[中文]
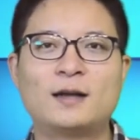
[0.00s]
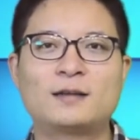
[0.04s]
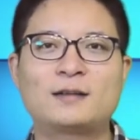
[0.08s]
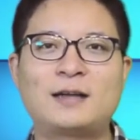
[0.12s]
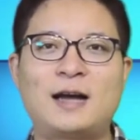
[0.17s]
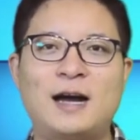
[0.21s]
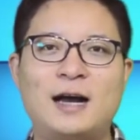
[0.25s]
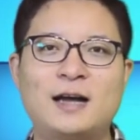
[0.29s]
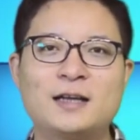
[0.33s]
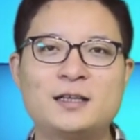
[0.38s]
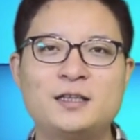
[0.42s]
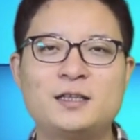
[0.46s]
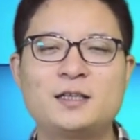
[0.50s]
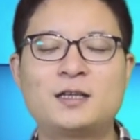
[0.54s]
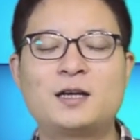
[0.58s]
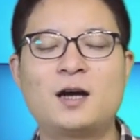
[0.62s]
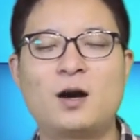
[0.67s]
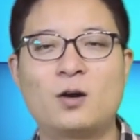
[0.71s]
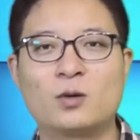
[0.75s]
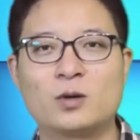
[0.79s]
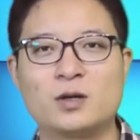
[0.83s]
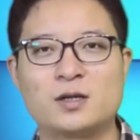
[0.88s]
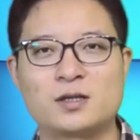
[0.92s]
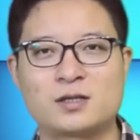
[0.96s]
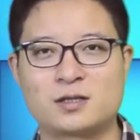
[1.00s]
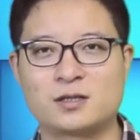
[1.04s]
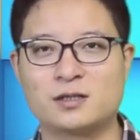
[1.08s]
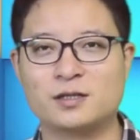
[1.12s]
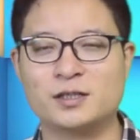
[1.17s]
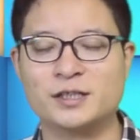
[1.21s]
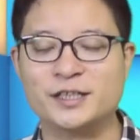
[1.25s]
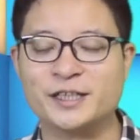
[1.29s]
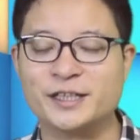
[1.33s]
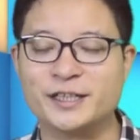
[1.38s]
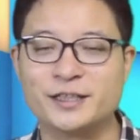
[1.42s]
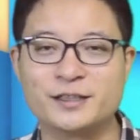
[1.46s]
它依靠的
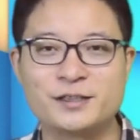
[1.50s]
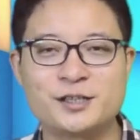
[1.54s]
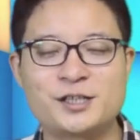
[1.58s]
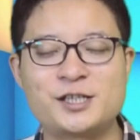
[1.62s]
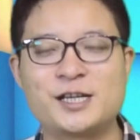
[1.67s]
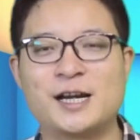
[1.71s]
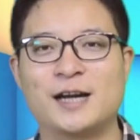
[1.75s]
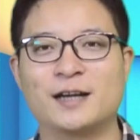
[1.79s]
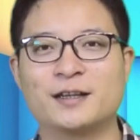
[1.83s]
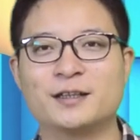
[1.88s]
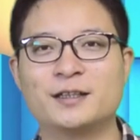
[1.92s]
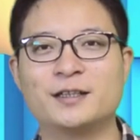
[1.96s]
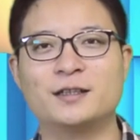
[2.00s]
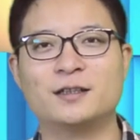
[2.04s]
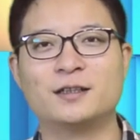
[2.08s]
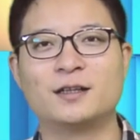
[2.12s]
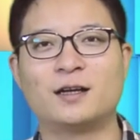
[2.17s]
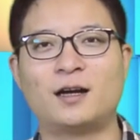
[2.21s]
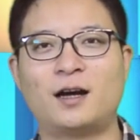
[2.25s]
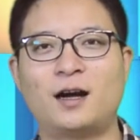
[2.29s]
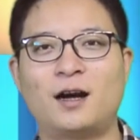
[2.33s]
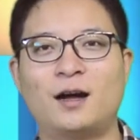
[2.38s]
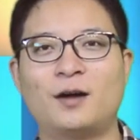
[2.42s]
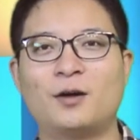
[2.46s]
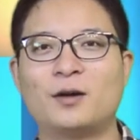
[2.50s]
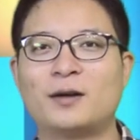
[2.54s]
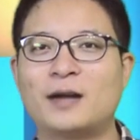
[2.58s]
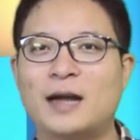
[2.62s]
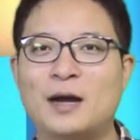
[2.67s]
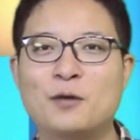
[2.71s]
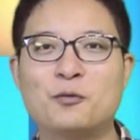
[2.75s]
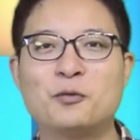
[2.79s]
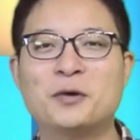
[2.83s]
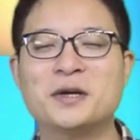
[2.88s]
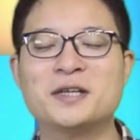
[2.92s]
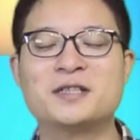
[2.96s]
是影响力啊
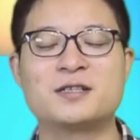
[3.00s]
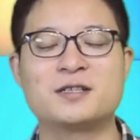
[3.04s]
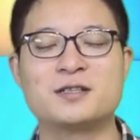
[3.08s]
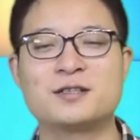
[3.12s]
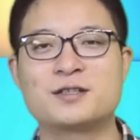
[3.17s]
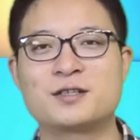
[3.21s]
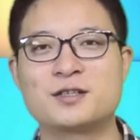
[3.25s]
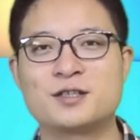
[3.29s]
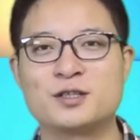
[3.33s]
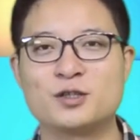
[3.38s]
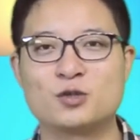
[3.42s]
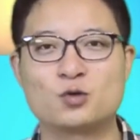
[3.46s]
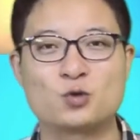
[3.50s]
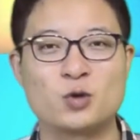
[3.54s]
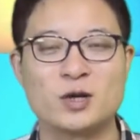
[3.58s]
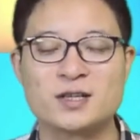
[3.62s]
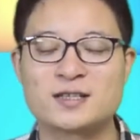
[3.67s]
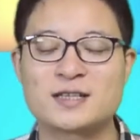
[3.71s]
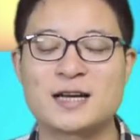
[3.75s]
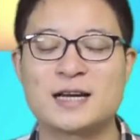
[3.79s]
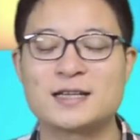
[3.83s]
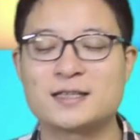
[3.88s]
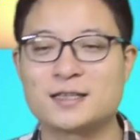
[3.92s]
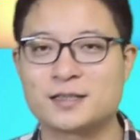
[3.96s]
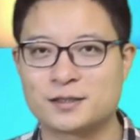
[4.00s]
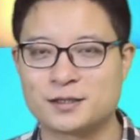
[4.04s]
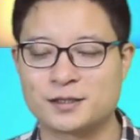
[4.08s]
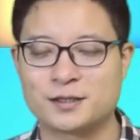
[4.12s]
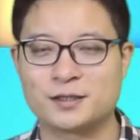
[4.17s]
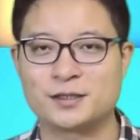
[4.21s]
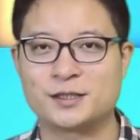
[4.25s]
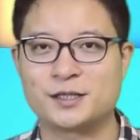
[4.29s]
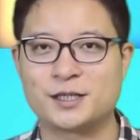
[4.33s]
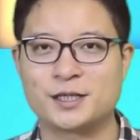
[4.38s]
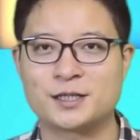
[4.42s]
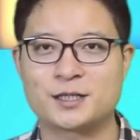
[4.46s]
来维持自己存在在这
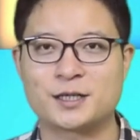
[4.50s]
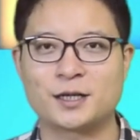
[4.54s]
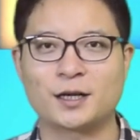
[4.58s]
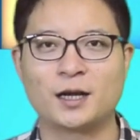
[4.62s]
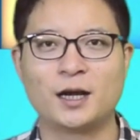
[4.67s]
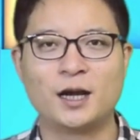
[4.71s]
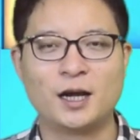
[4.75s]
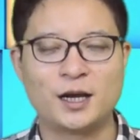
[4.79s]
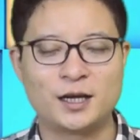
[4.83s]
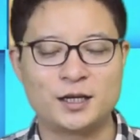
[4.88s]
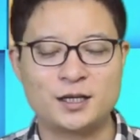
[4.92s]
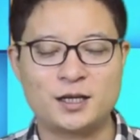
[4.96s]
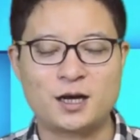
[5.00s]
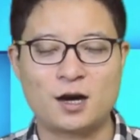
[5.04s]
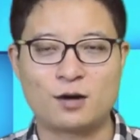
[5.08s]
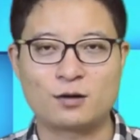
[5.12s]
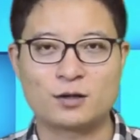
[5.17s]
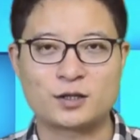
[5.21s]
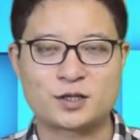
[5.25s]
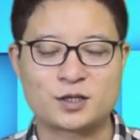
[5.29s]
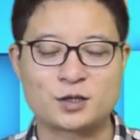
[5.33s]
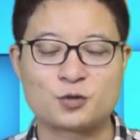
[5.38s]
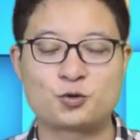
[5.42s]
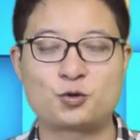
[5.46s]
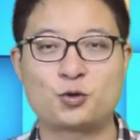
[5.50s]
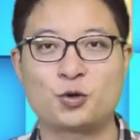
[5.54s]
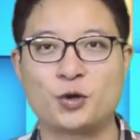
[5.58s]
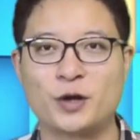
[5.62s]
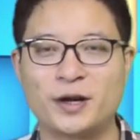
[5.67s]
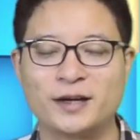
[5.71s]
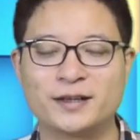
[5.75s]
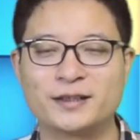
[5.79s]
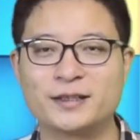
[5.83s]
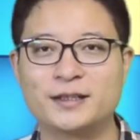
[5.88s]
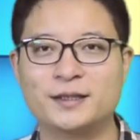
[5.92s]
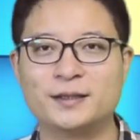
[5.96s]
个阶层，依靠的是
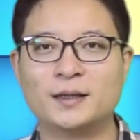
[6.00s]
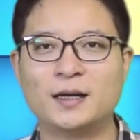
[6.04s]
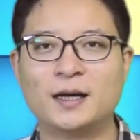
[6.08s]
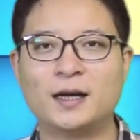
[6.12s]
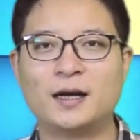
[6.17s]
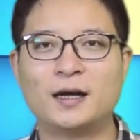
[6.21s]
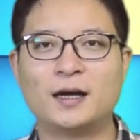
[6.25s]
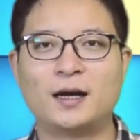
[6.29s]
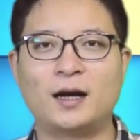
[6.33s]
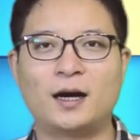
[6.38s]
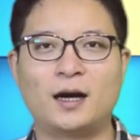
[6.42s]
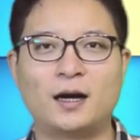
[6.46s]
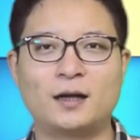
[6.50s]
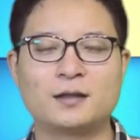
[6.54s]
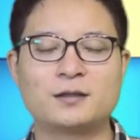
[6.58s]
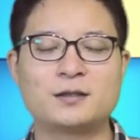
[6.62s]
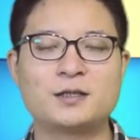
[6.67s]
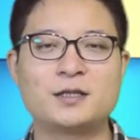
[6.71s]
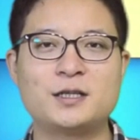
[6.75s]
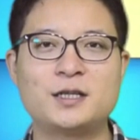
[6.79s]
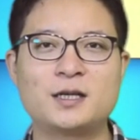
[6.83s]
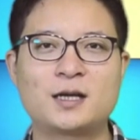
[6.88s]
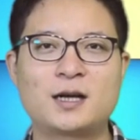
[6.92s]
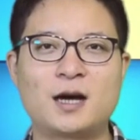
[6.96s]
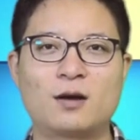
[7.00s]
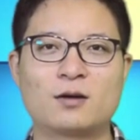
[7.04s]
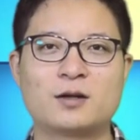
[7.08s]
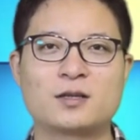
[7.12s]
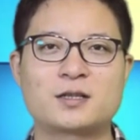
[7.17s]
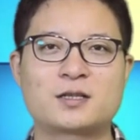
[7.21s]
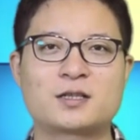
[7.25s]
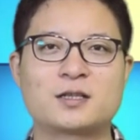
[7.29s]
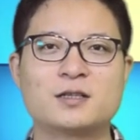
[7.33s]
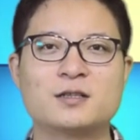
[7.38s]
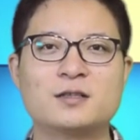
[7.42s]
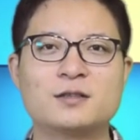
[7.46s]
权力，啊，依靠的
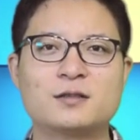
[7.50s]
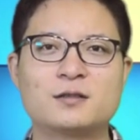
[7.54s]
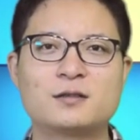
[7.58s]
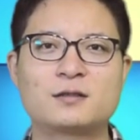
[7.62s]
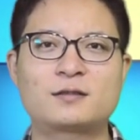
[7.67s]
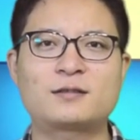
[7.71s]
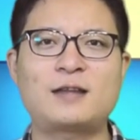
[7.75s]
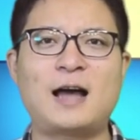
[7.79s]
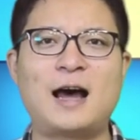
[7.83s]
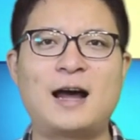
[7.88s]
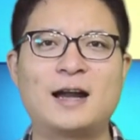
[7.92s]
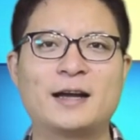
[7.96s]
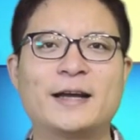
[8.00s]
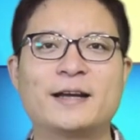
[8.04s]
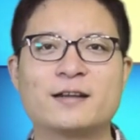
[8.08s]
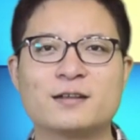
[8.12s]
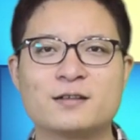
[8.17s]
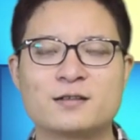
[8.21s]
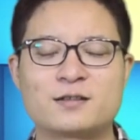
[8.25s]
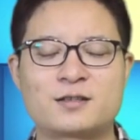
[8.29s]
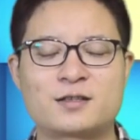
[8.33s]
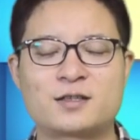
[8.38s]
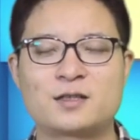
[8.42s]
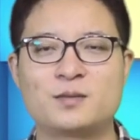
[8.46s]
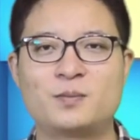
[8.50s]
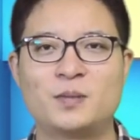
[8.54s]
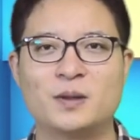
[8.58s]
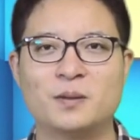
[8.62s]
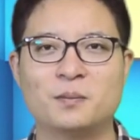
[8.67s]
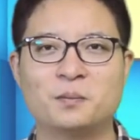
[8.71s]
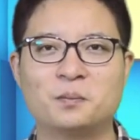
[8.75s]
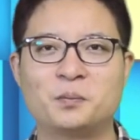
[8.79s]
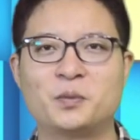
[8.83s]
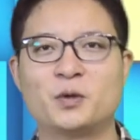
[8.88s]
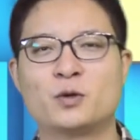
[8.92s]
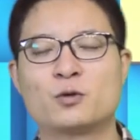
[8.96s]
是。大量的资本，比